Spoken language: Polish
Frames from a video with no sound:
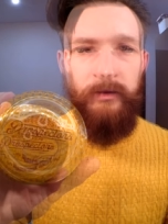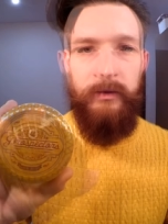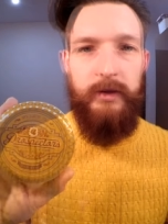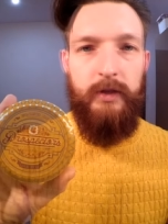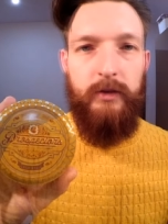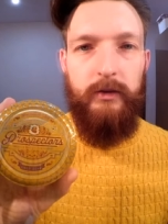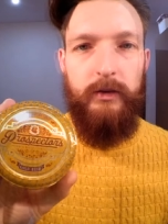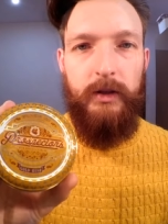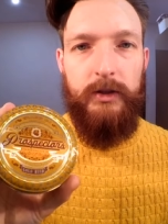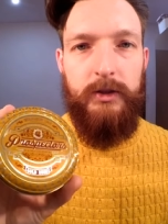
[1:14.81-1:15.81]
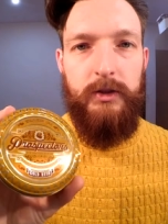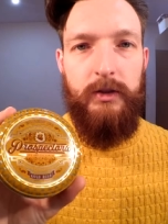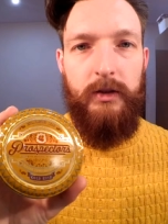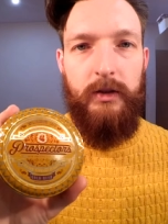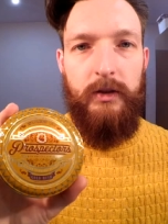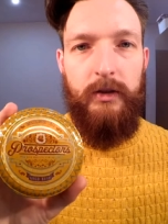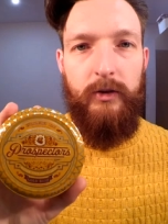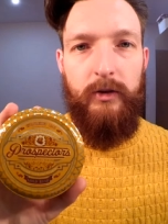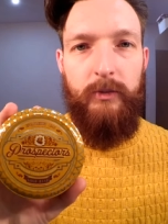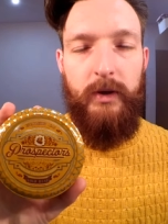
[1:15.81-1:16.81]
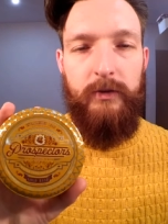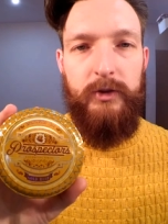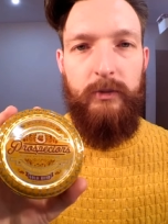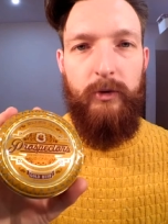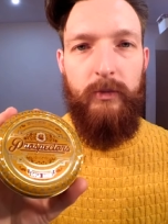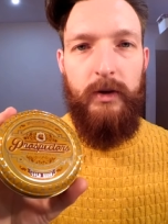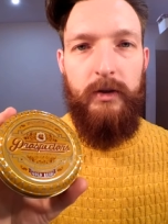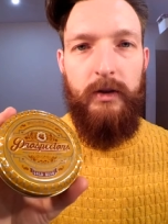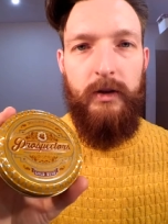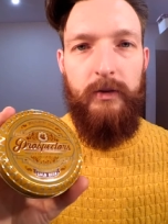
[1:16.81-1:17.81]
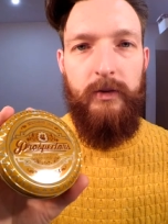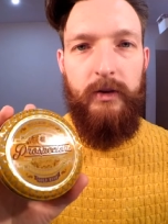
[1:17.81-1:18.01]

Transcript: Pomada Gold Rush to pierwsza pomada